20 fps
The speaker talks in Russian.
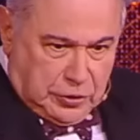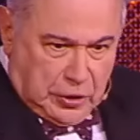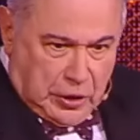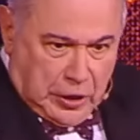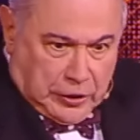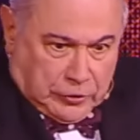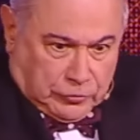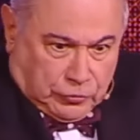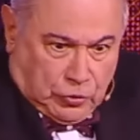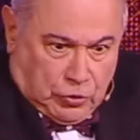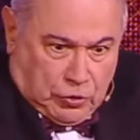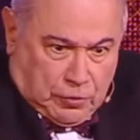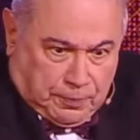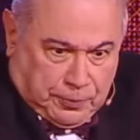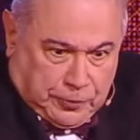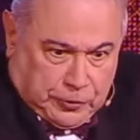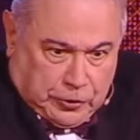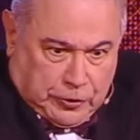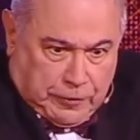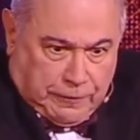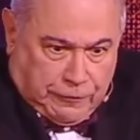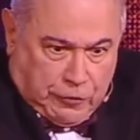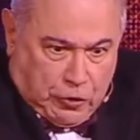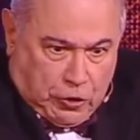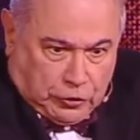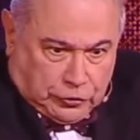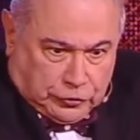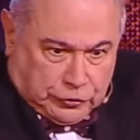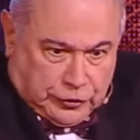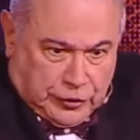Да оно
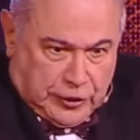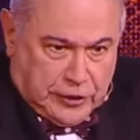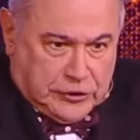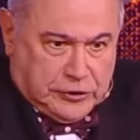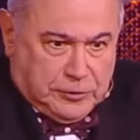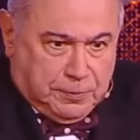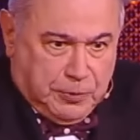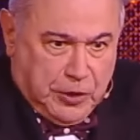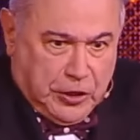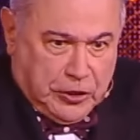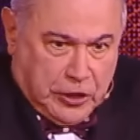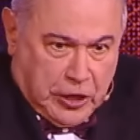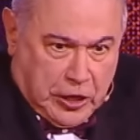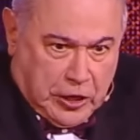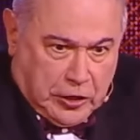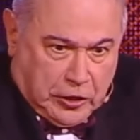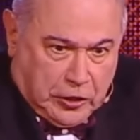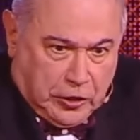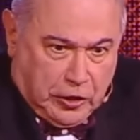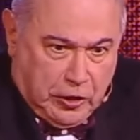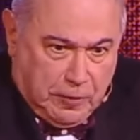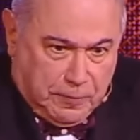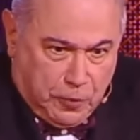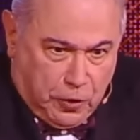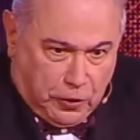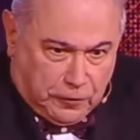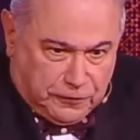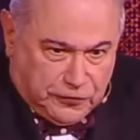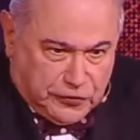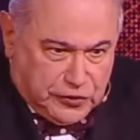плывет на спине и
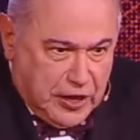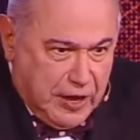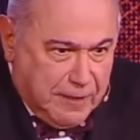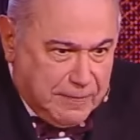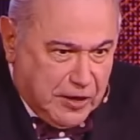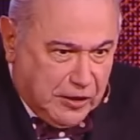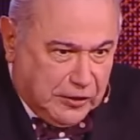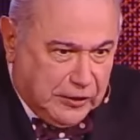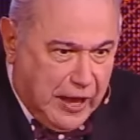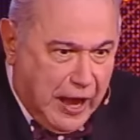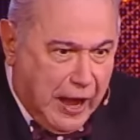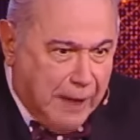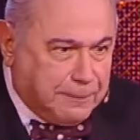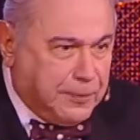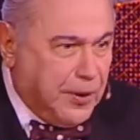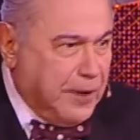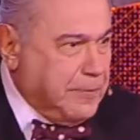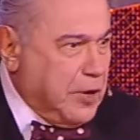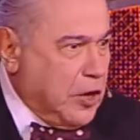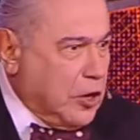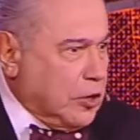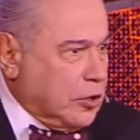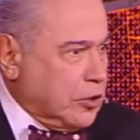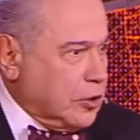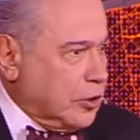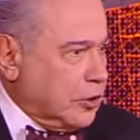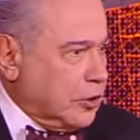гребет всеми лапами.